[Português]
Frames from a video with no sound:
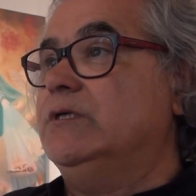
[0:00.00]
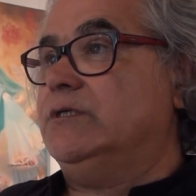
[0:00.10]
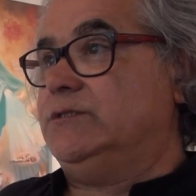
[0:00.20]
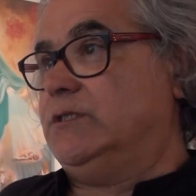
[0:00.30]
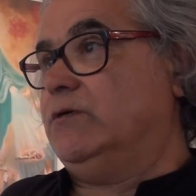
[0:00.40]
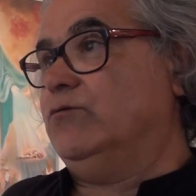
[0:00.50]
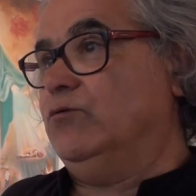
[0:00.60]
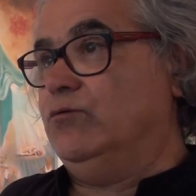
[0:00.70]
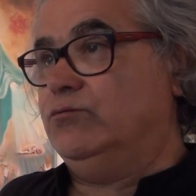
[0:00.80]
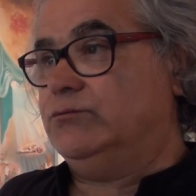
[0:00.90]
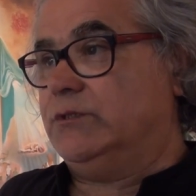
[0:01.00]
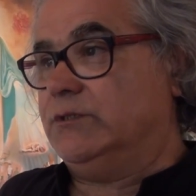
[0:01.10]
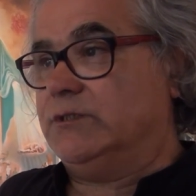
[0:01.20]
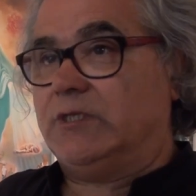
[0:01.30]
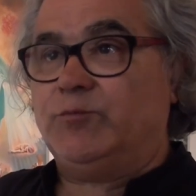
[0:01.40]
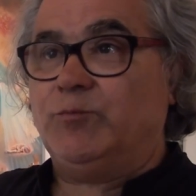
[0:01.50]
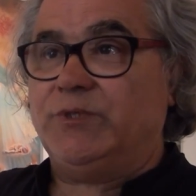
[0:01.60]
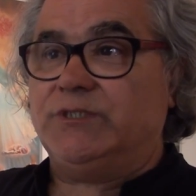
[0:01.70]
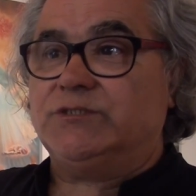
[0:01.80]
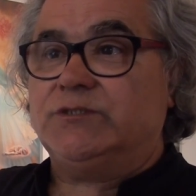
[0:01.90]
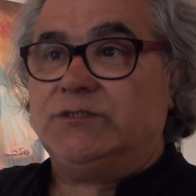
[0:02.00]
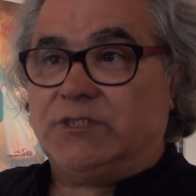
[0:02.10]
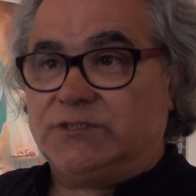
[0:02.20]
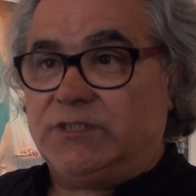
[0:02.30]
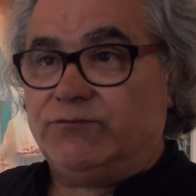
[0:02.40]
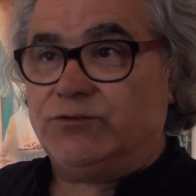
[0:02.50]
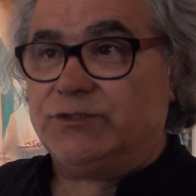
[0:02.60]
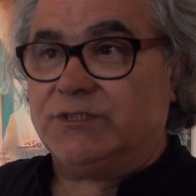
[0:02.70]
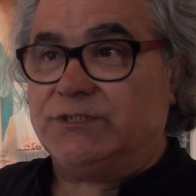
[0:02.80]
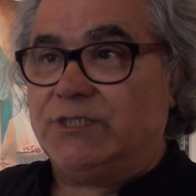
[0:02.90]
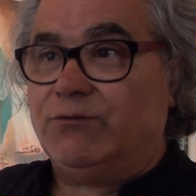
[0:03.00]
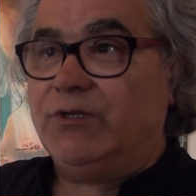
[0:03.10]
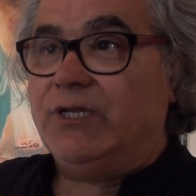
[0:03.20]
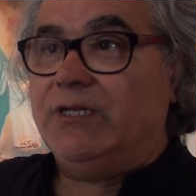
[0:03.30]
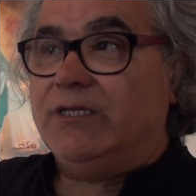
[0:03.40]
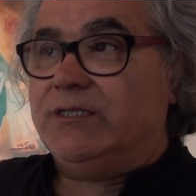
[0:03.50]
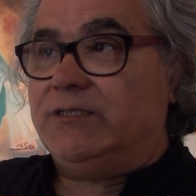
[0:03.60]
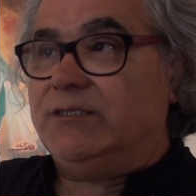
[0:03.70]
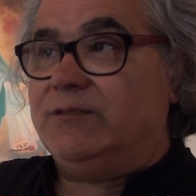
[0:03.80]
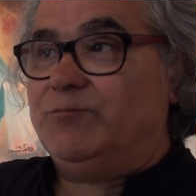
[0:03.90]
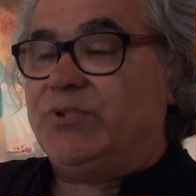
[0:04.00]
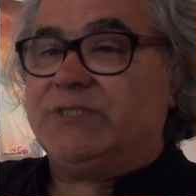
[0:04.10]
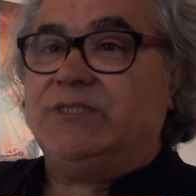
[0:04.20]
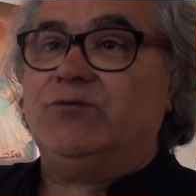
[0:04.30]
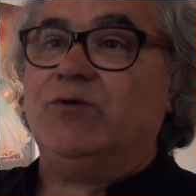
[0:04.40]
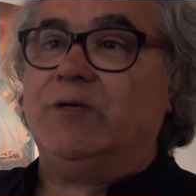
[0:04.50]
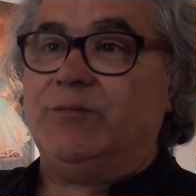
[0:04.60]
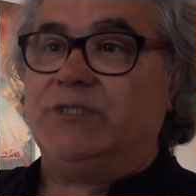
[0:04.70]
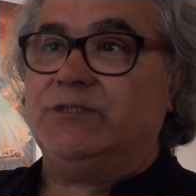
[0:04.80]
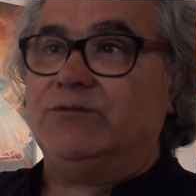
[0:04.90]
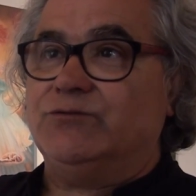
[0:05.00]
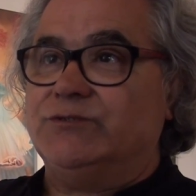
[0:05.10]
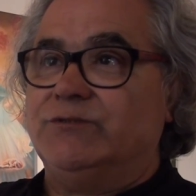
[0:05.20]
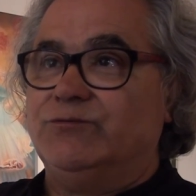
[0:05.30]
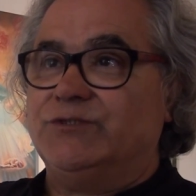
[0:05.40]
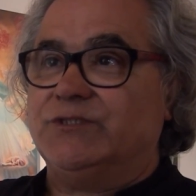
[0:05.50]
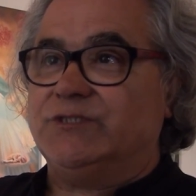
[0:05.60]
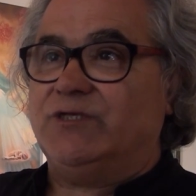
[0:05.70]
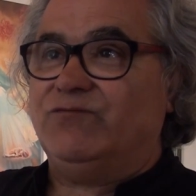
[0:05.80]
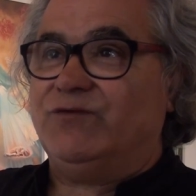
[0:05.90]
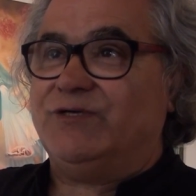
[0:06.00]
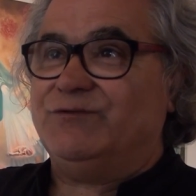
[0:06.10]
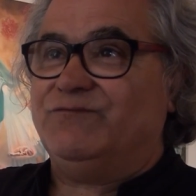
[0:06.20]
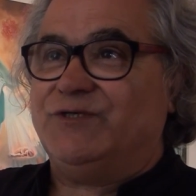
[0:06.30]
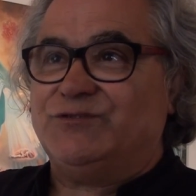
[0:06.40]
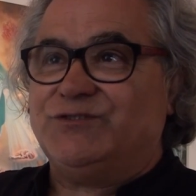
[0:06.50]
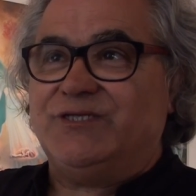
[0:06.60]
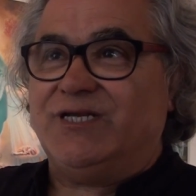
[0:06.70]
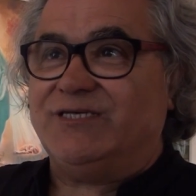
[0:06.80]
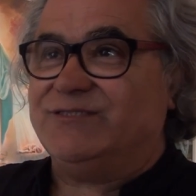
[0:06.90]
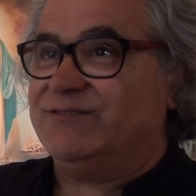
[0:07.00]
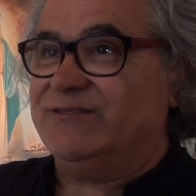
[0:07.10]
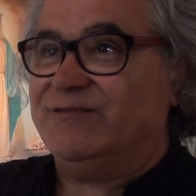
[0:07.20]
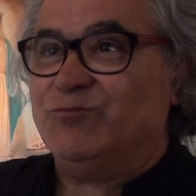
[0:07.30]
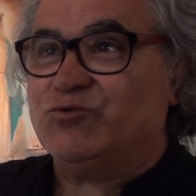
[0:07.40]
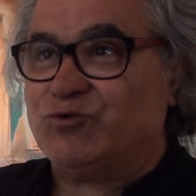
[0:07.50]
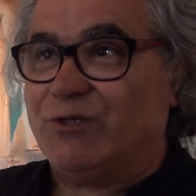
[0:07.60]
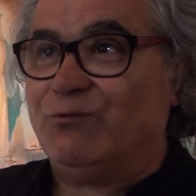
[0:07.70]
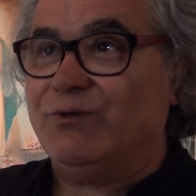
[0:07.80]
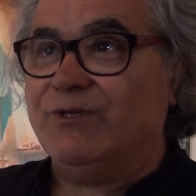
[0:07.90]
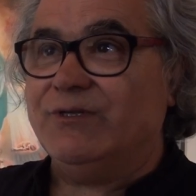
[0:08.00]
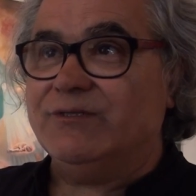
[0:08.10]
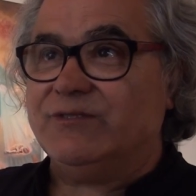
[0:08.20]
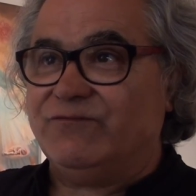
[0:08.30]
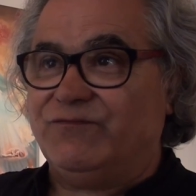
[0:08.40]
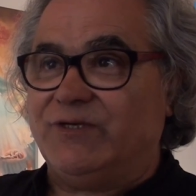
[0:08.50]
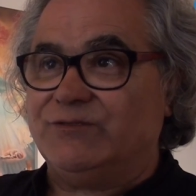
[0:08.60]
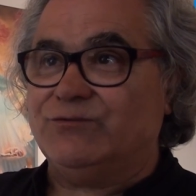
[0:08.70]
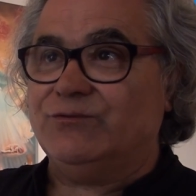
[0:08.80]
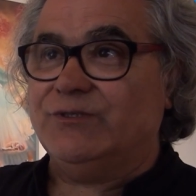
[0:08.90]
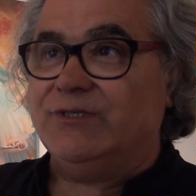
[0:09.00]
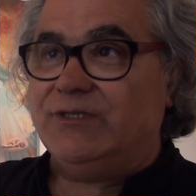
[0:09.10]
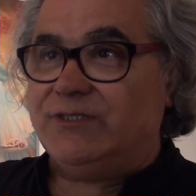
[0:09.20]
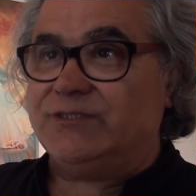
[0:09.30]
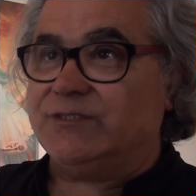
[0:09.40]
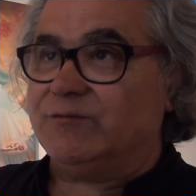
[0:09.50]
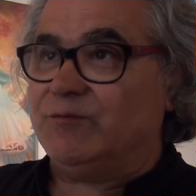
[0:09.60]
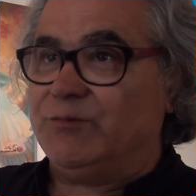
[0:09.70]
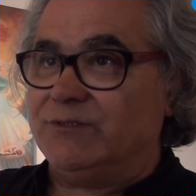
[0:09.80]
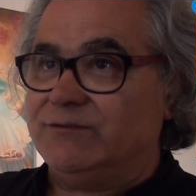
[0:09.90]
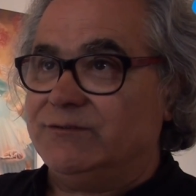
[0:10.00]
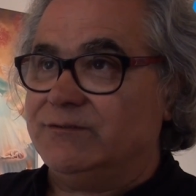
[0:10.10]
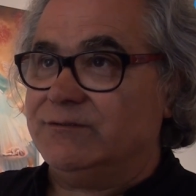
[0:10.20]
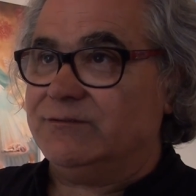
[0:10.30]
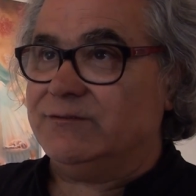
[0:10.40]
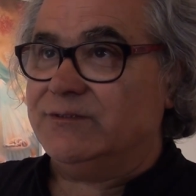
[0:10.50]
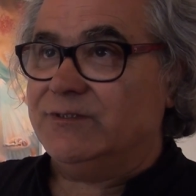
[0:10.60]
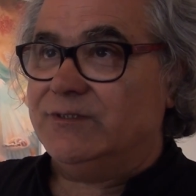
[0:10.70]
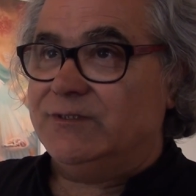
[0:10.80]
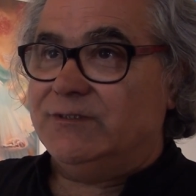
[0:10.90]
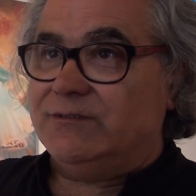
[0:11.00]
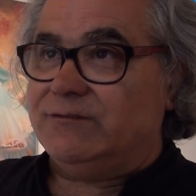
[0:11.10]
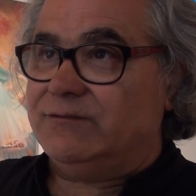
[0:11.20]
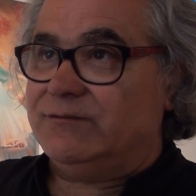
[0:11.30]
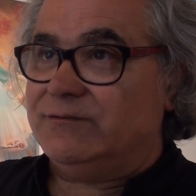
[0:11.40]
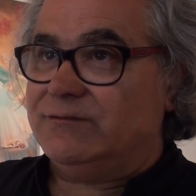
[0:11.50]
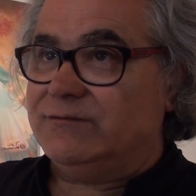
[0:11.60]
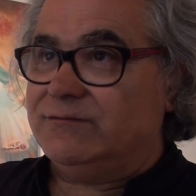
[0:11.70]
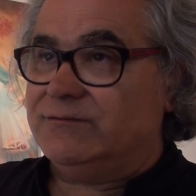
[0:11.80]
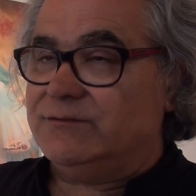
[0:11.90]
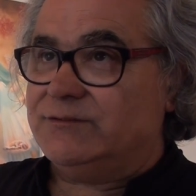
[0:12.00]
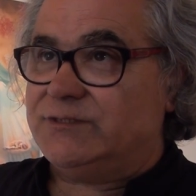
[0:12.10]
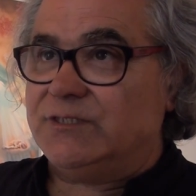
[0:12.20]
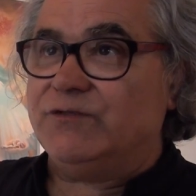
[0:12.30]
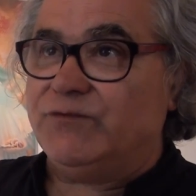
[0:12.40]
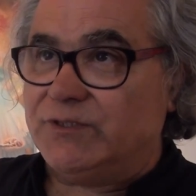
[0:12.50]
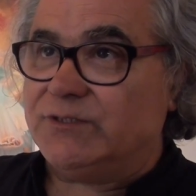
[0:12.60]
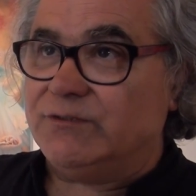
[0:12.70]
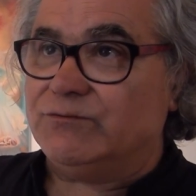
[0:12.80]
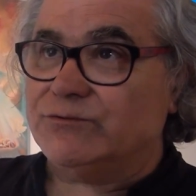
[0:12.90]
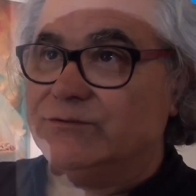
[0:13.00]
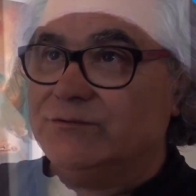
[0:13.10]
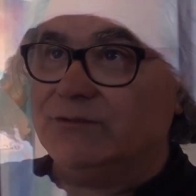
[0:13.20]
já rolou, tem andado para o país, já esteve no estrangeiro e, particularmente, inclusive no estrangeiro, vejo sinais de emoção, de afeto extremamente eh, significativos.